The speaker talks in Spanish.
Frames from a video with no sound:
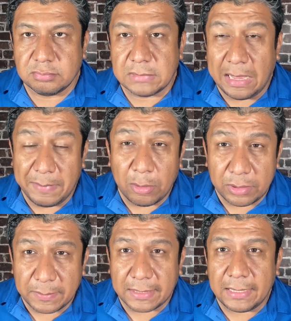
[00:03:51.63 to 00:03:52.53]
a
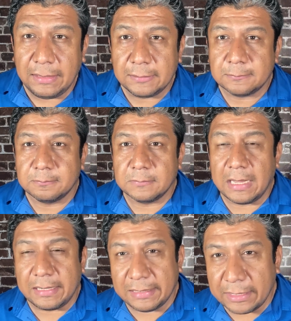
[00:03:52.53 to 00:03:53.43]
Mauri Vergara,
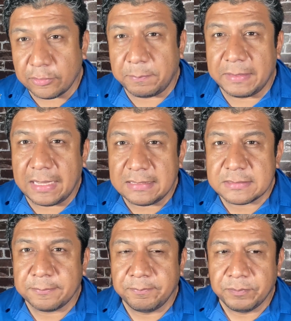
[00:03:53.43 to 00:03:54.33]
a Ricardo
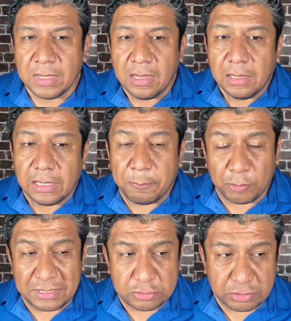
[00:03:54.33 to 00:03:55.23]
Peláez y
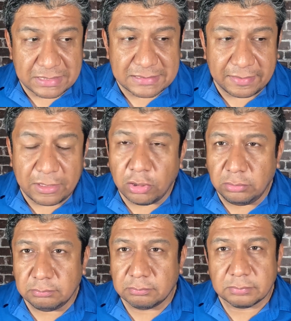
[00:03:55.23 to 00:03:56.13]
por las cosas que
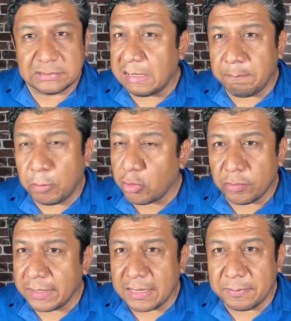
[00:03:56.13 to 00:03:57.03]
dijo, tampoco
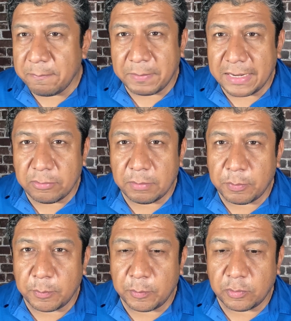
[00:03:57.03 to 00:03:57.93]
deja bien parado el
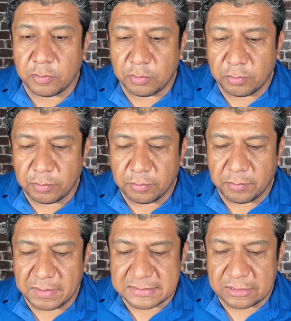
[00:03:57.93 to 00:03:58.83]
propio
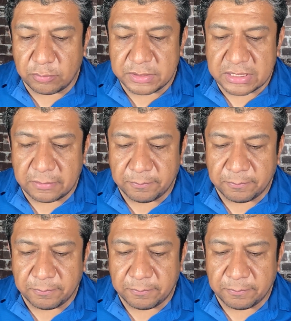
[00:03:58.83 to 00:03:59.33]
Marcelo Michel.